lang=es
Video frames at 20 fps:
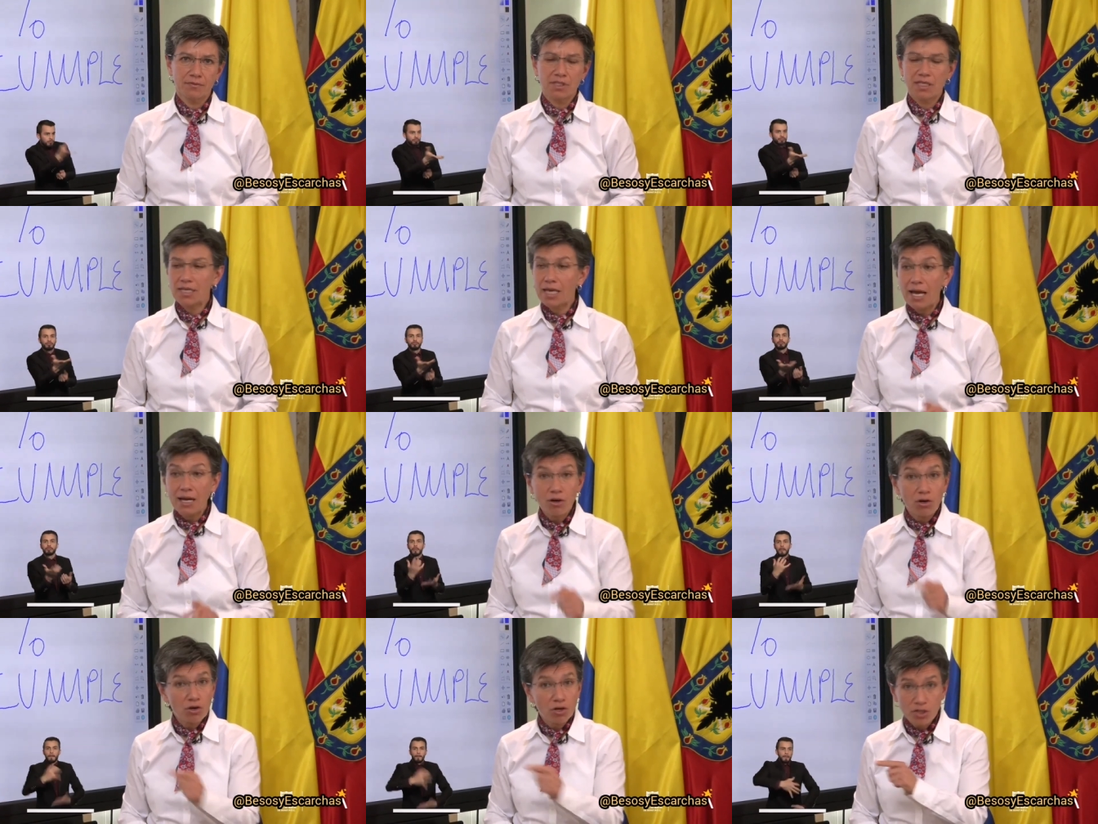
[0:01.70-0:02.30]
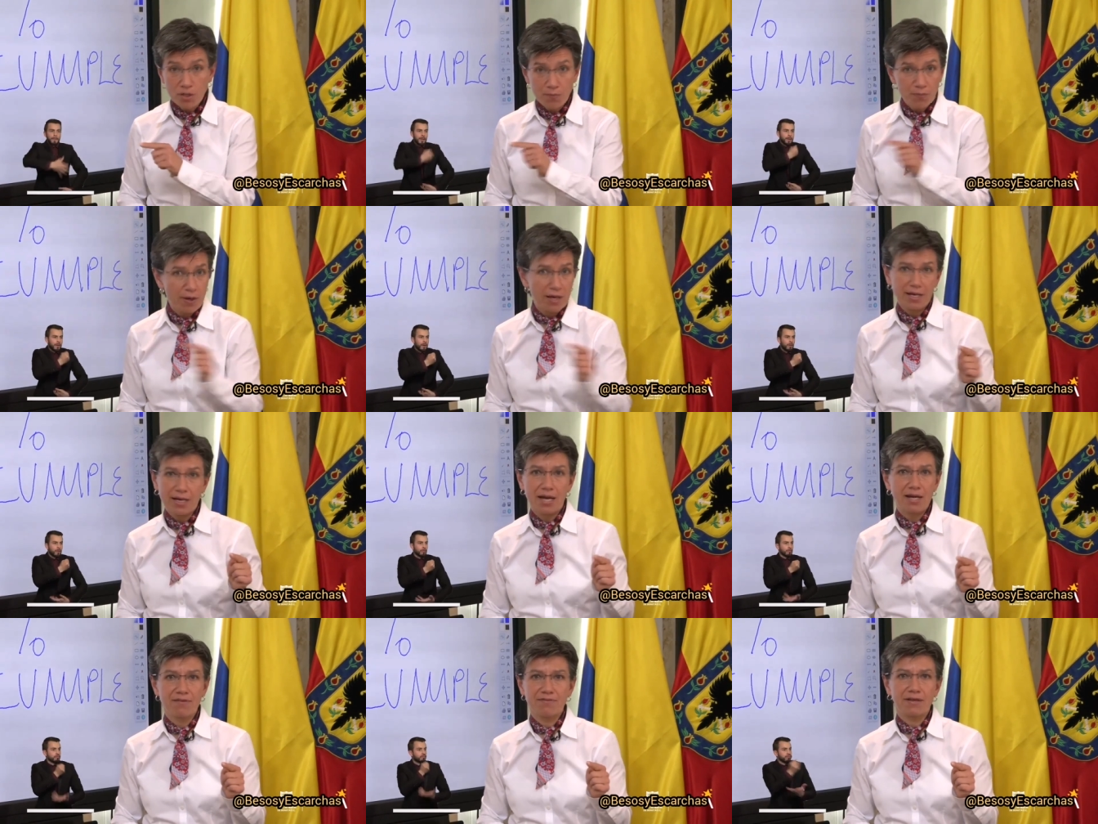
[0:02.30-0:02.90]
Si de algo no se
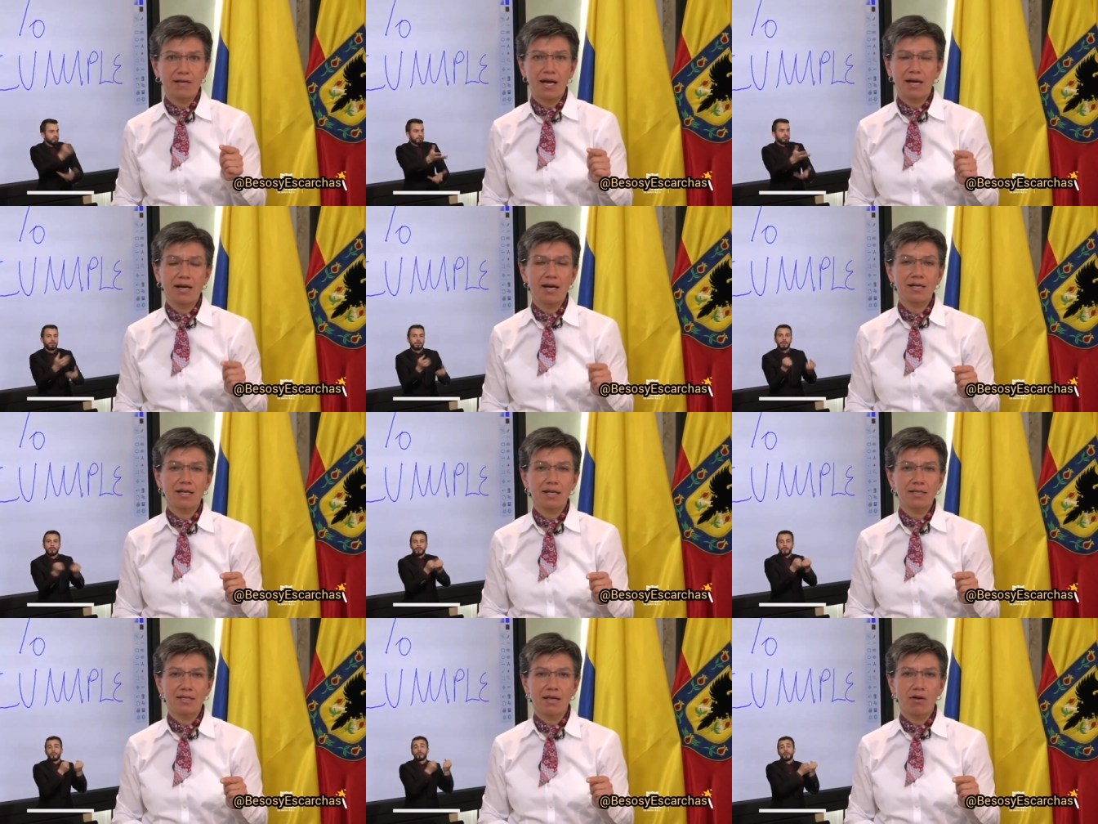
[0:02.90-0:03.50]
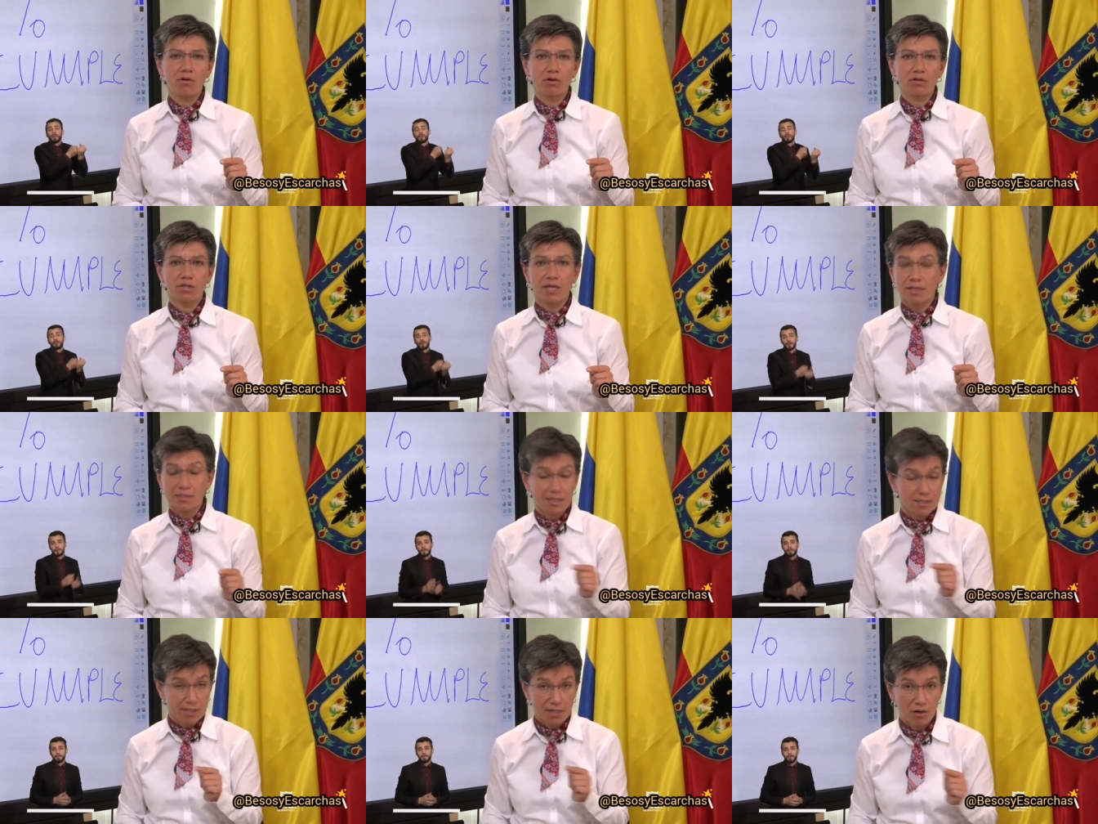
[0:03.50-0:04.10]
puede calificar la alcaldía de Bogotá
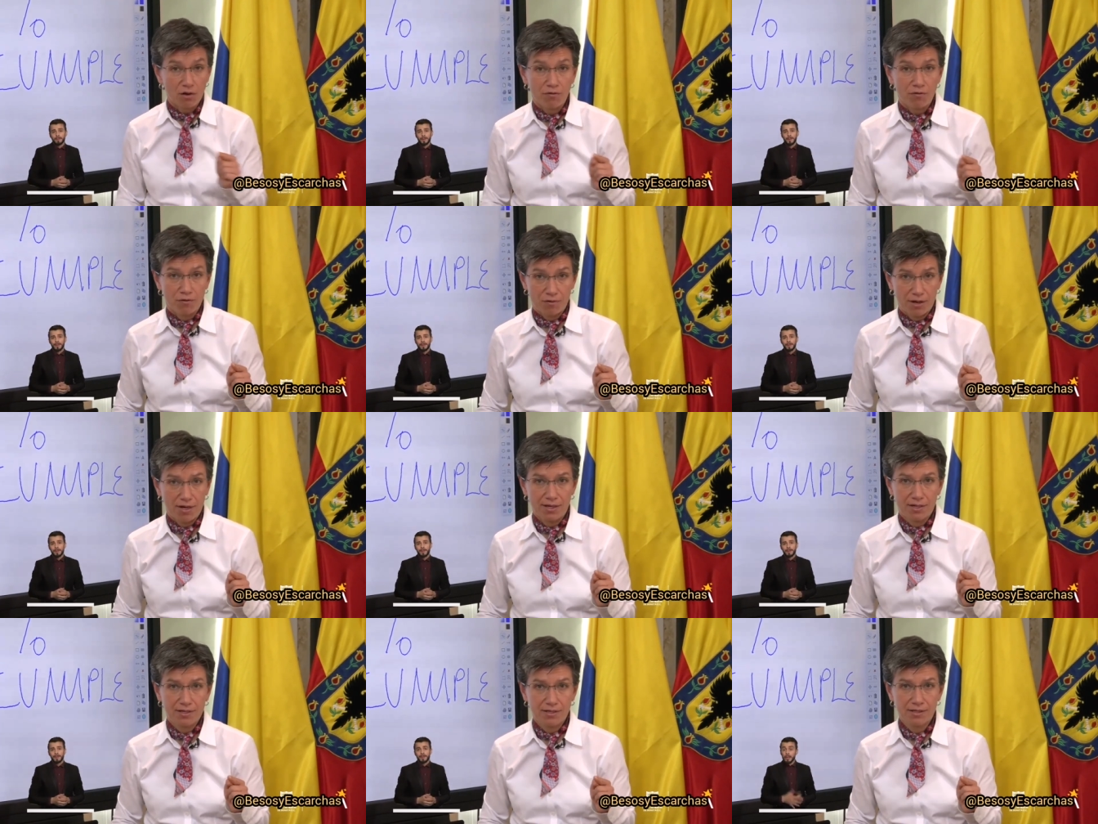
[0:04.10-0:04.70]
es de xenófoba.